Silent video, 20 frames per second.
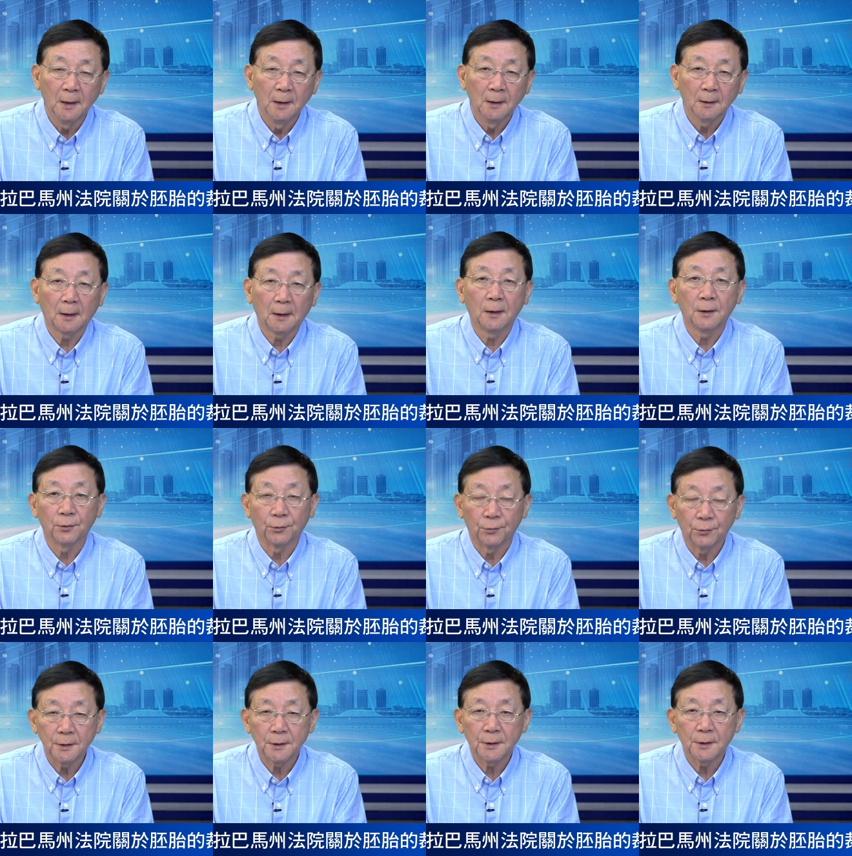当然
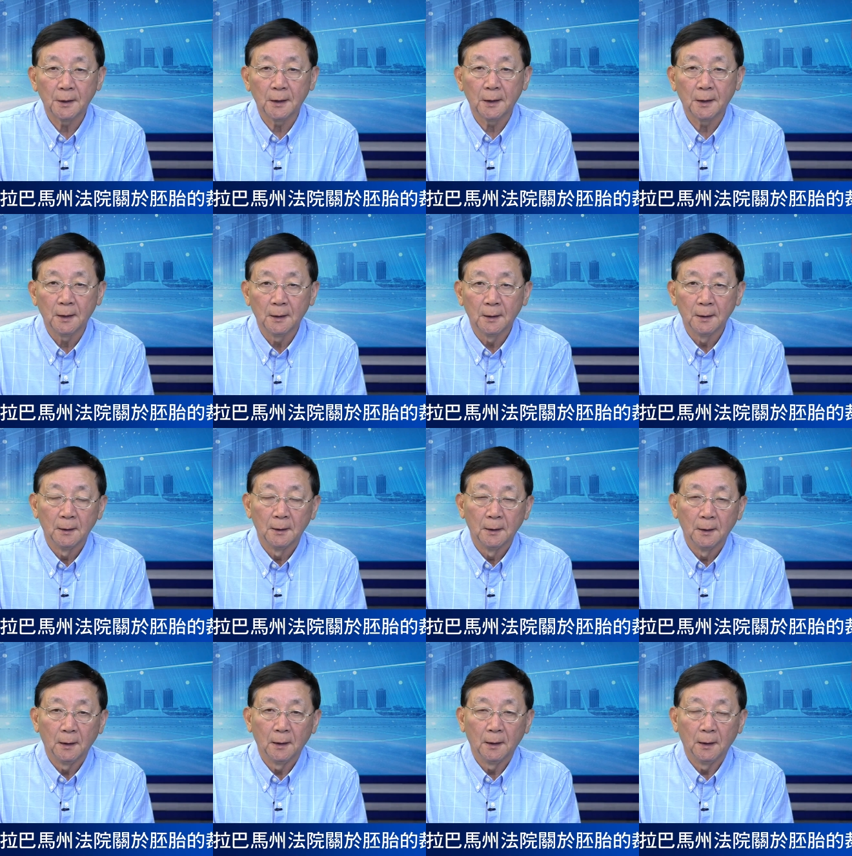有一些，
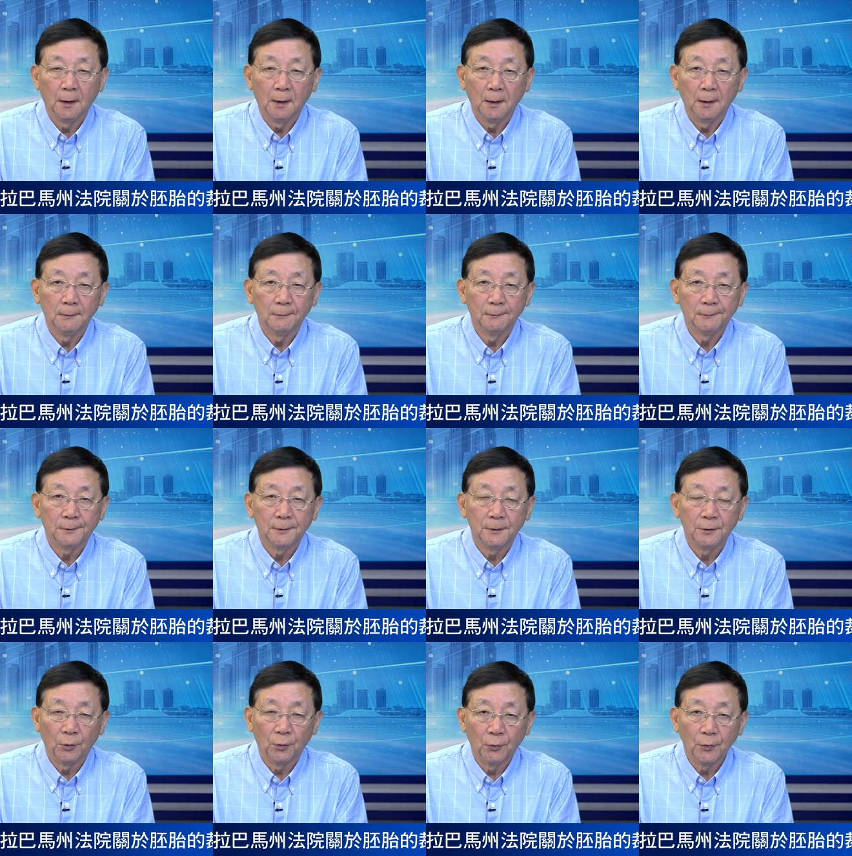呃，
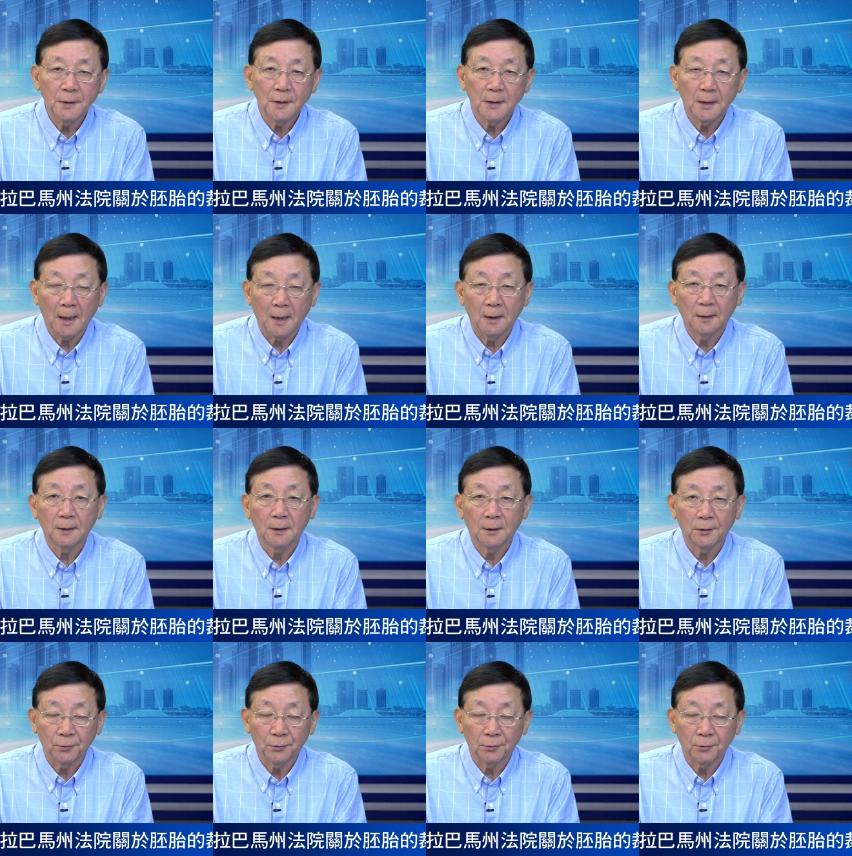有一些行业有一